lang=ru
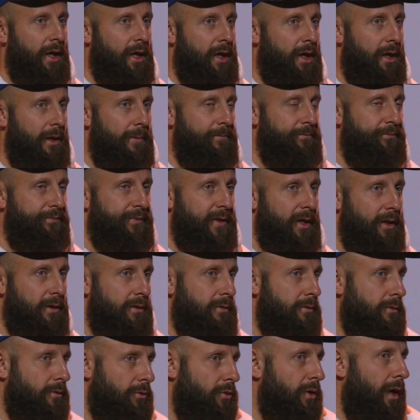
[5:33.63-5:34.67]
А,
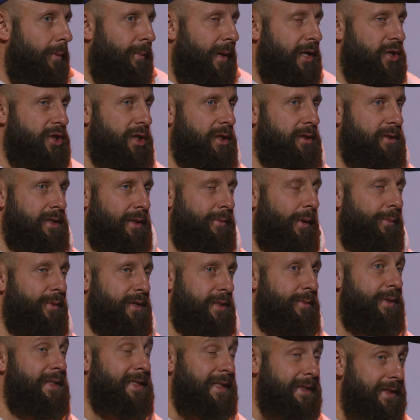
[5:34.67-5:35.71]
ну, опять же, сама по
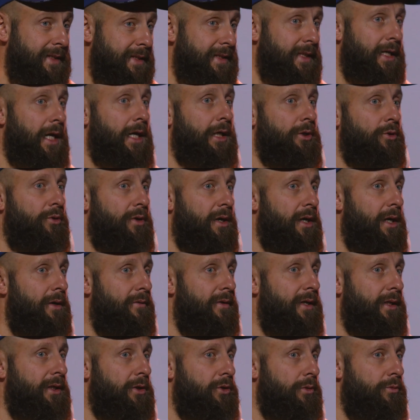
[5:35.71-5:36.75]
себе статистика, которая
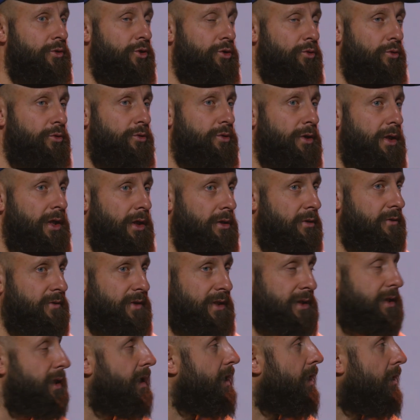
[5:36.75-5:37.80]
говорит о том, что люди делают в
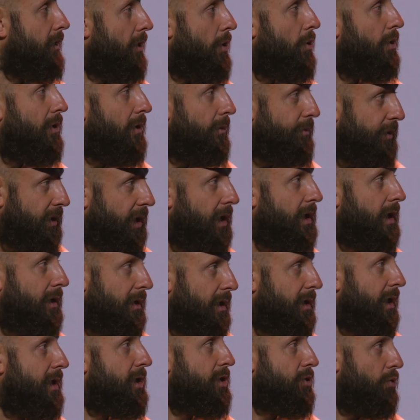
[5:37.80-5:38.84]
состоянии алкогольного опьянения,
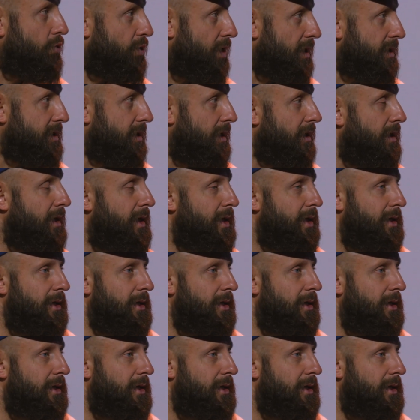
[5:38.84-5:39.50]
она, конечно, ужасная.